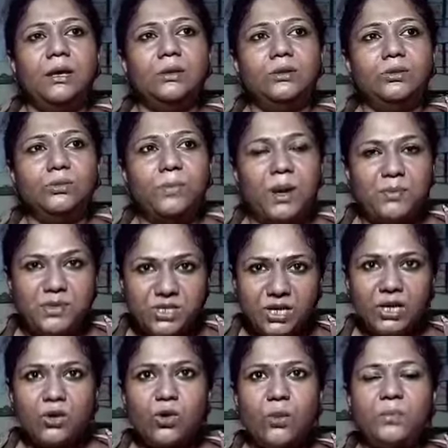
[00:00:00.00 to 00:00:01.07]
তো
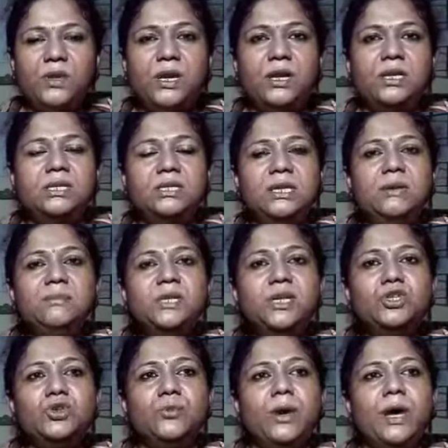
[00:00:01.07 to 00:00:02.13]
পারমিশনের কপিটা নিচ্ছিলাম সেই
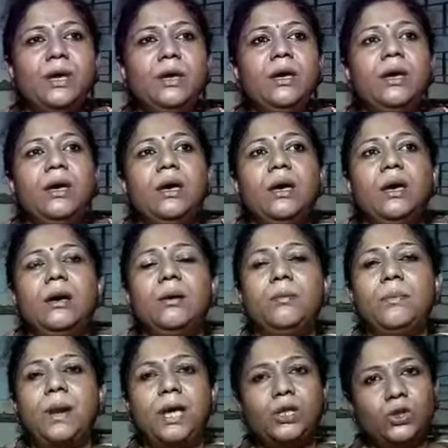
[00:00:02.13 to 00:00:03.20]
সময়
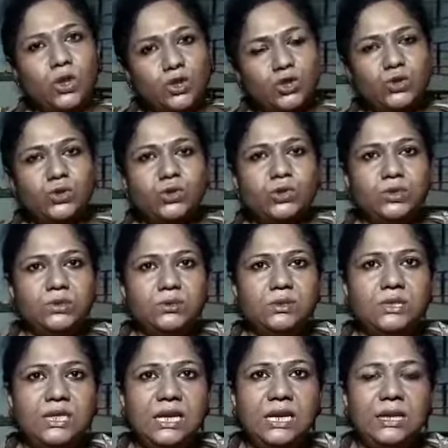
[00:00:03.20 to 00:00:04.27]
প্রায় দশজন
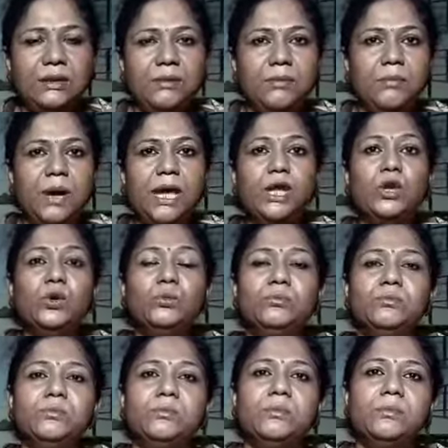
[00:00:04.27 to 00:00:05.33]
ছেলে মাহিলুম
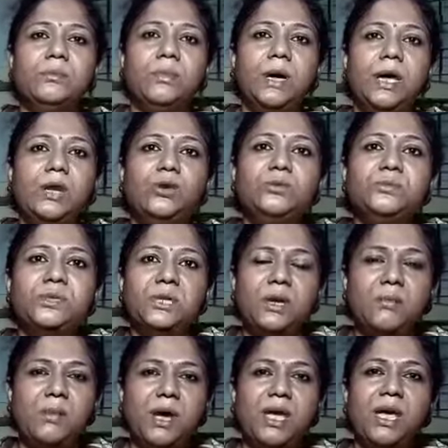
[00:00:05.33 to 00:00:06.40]
মাহিলুম শেখ
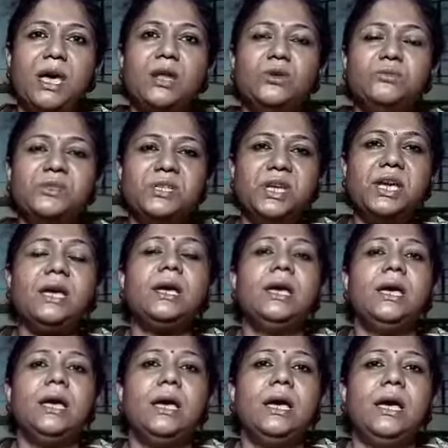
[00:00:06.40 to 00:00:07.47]
মাহে আলম শেখ
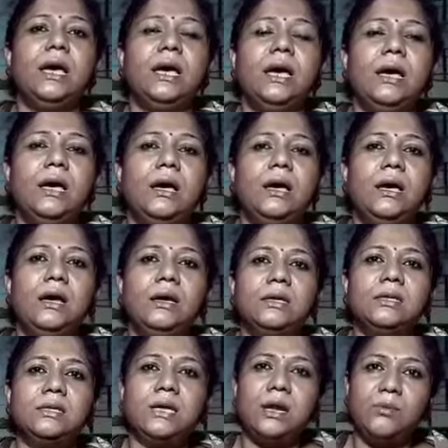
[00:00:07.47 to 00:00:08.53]

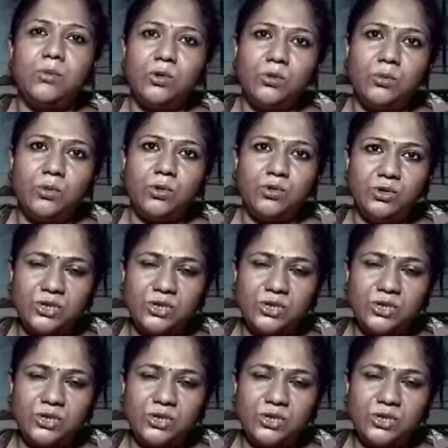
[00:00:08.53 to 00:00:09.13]
তার মোটর